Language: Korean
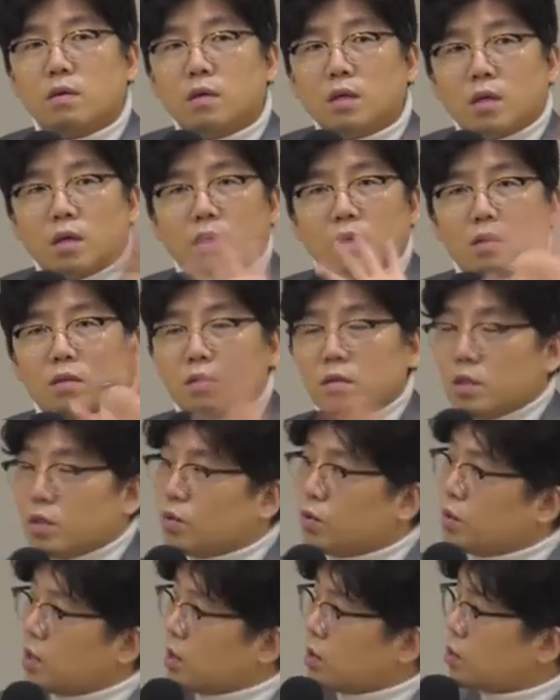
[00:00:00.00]
그러니까
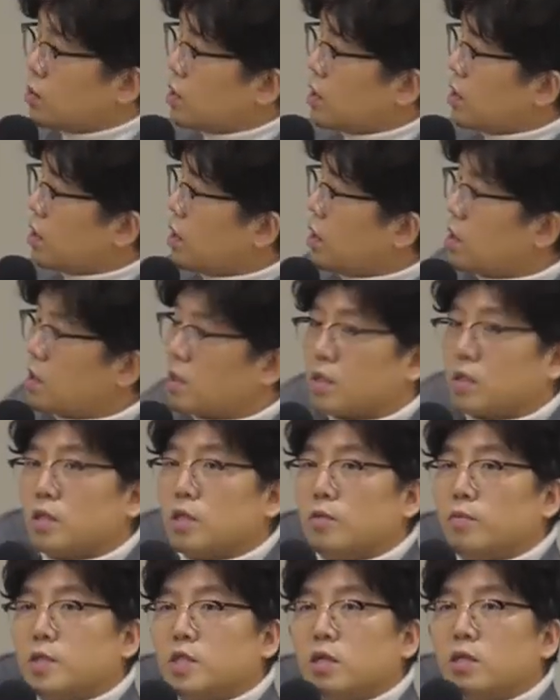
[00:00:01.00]
이수자 숫자에 따라서
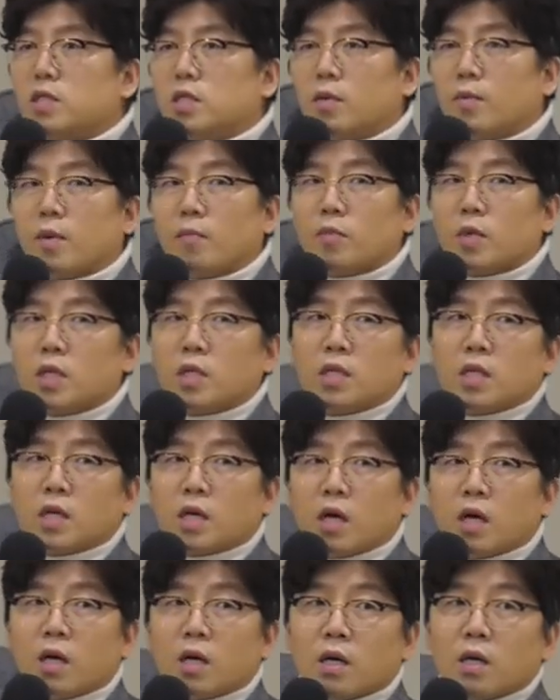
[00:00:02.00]
등급이
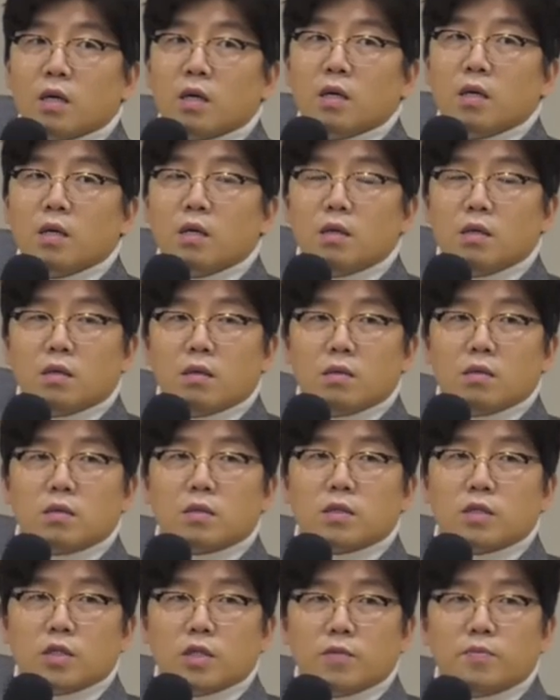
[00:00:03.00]
천차만별이니까
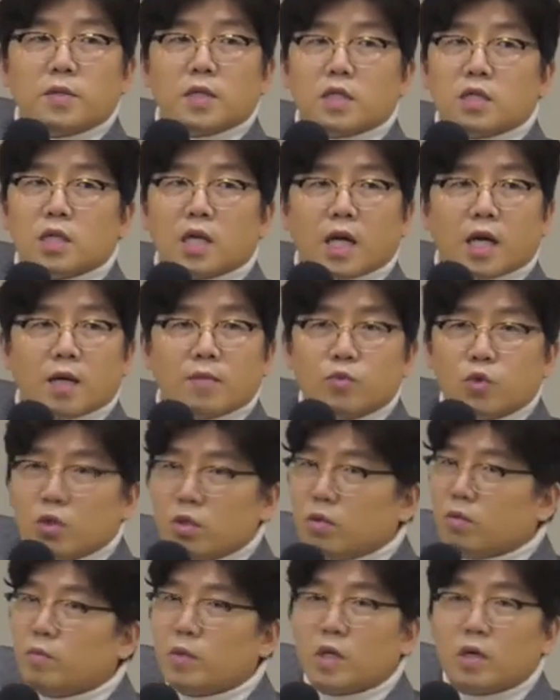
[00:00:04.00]
이건 등급 자체는
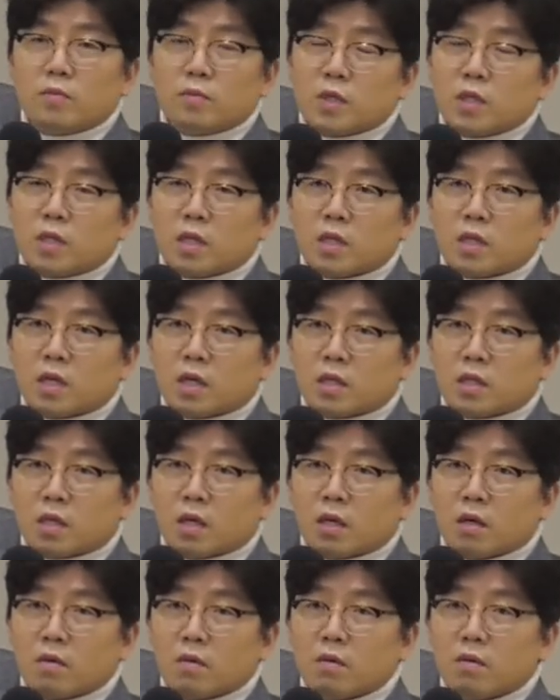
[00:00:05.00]
아무런 의미가 없는 데이터가
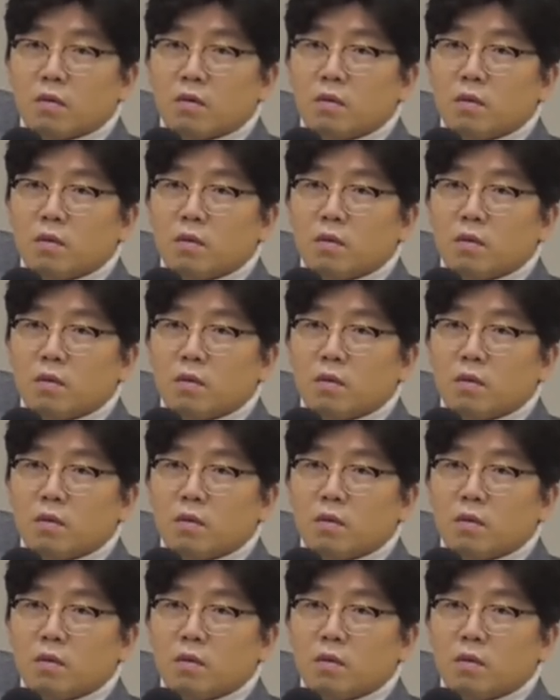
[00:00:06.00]
돼요.